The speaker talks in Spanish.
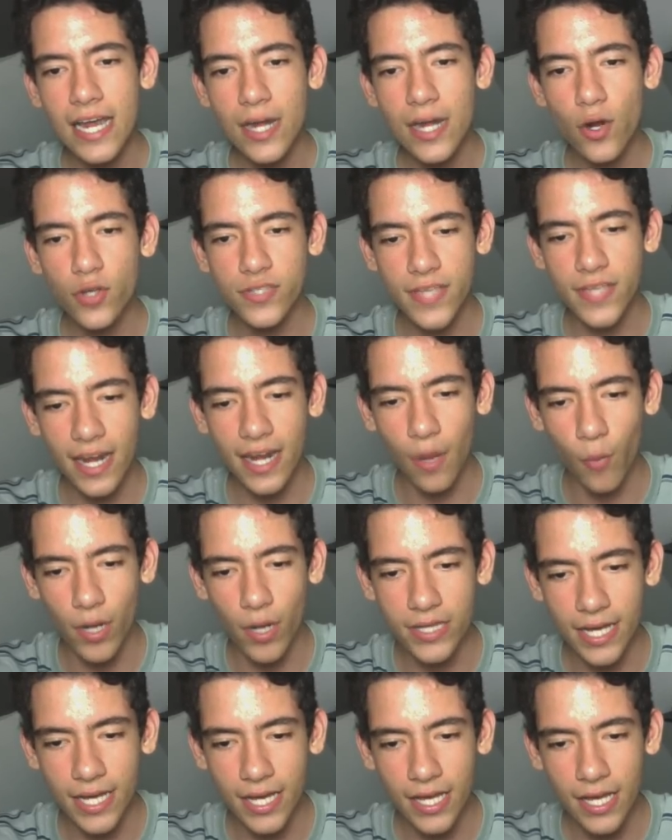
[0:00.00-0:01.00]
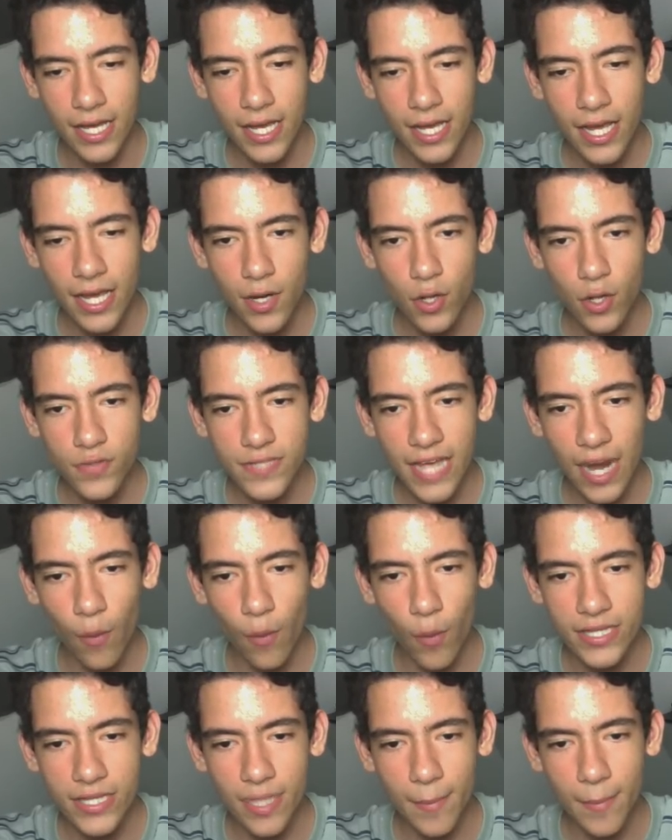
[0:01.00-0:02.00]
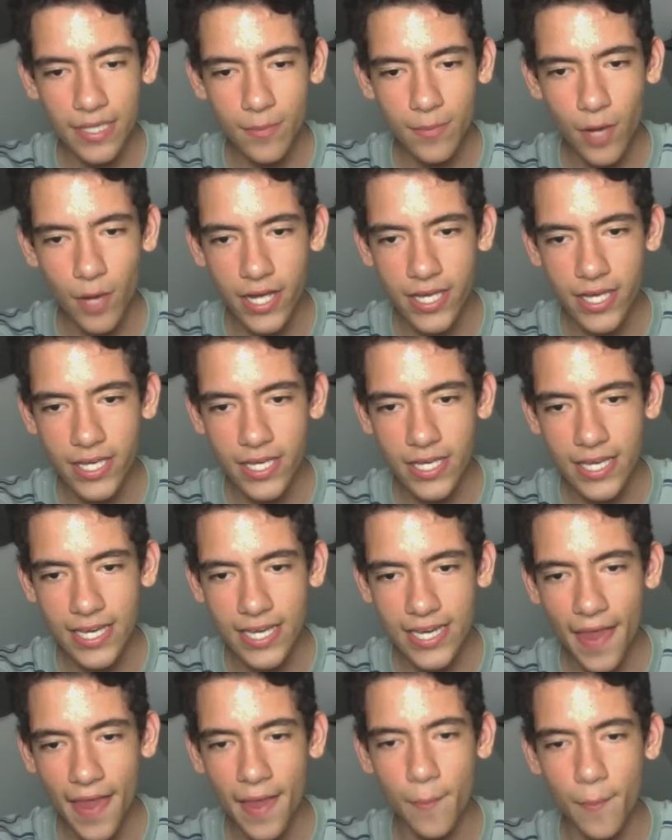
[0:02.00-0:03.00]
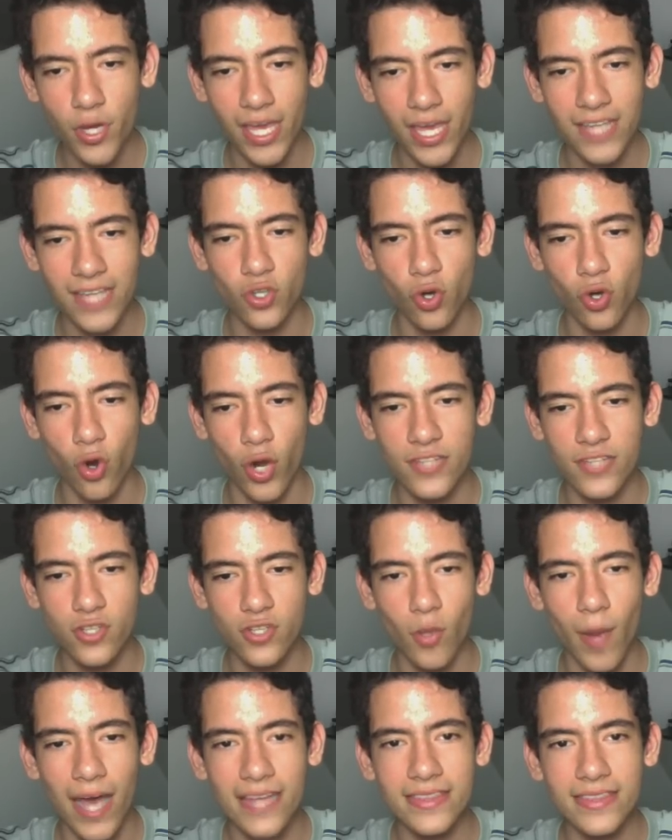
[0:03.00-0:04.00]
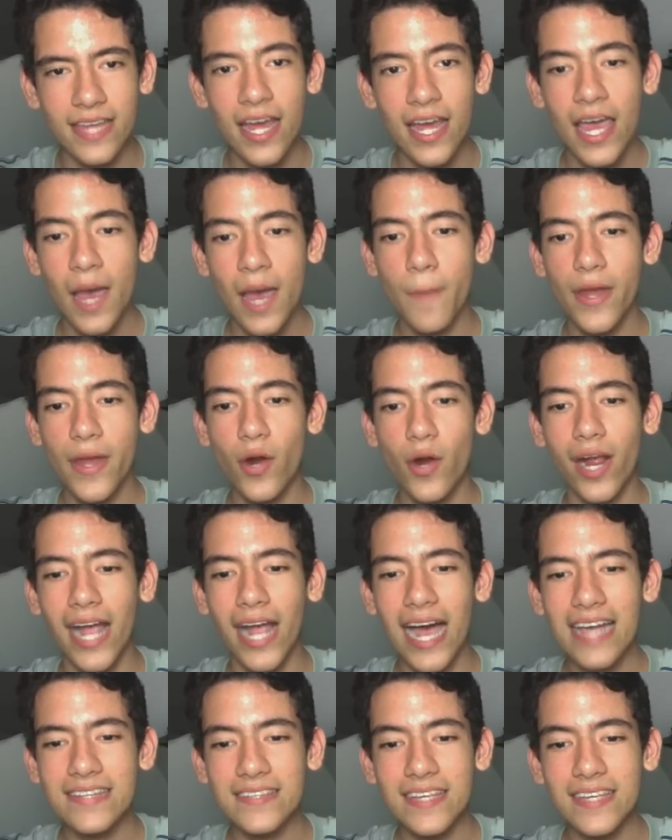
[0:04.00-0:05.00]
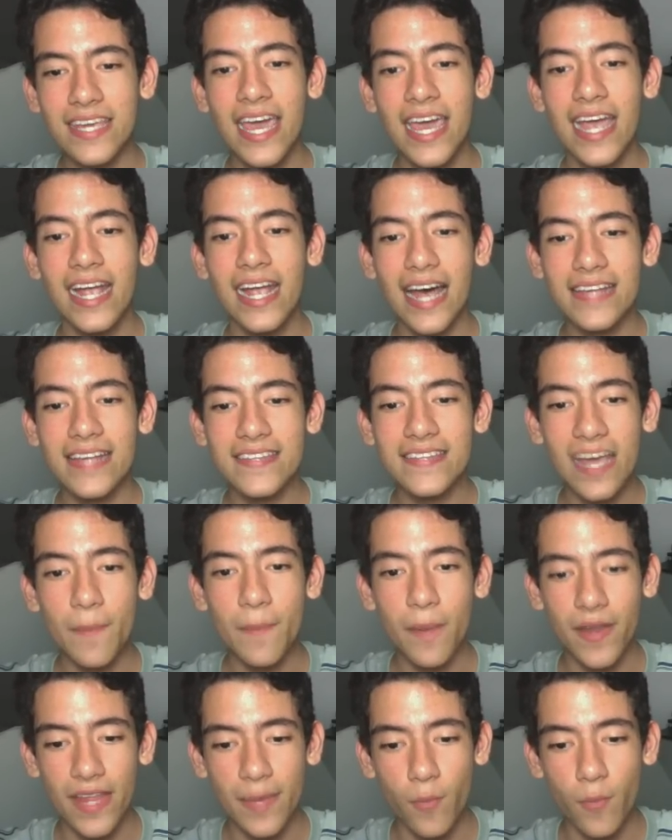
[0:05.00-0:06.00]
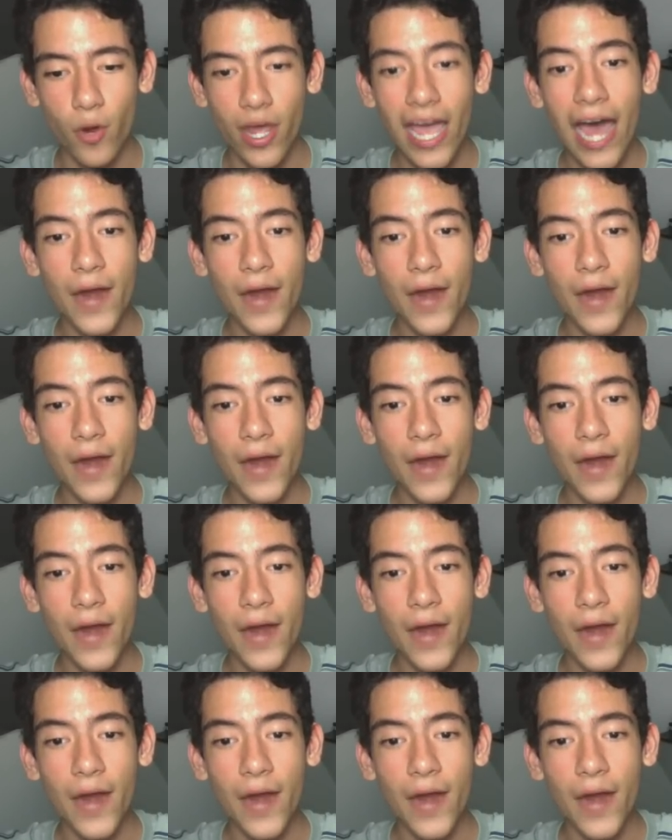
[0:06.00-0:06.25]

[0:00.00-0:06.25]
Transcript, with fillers: No se da la vuelta no se da la vuelta, metemos aquí nada porque eso con eso basta, pero casi, casi que perdemos, ¿eh?